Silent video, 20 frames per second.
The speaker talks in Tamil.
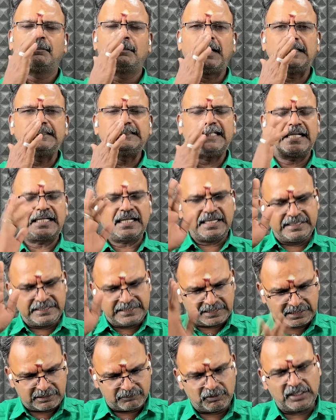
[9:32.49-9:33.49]
பாஜக அணி
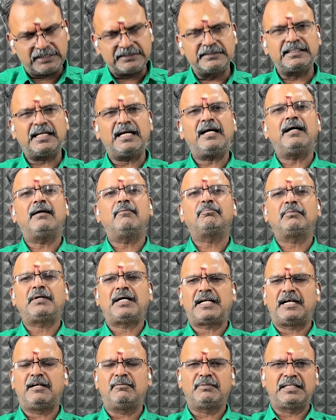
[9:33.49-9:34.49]
என்னவோ அதுதான்
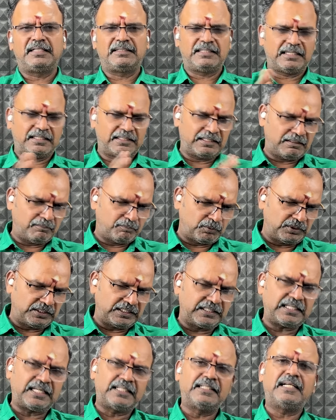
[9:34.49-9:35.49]
பாராளுமன்ற தேர்தலில்
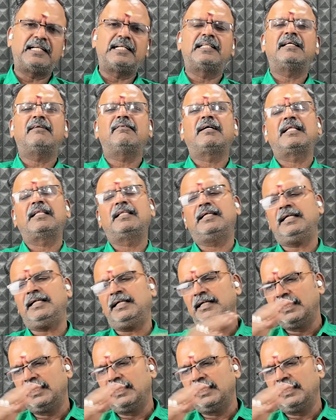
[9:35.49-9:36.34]
போட்டிட்டு அதே அணி தான் வருது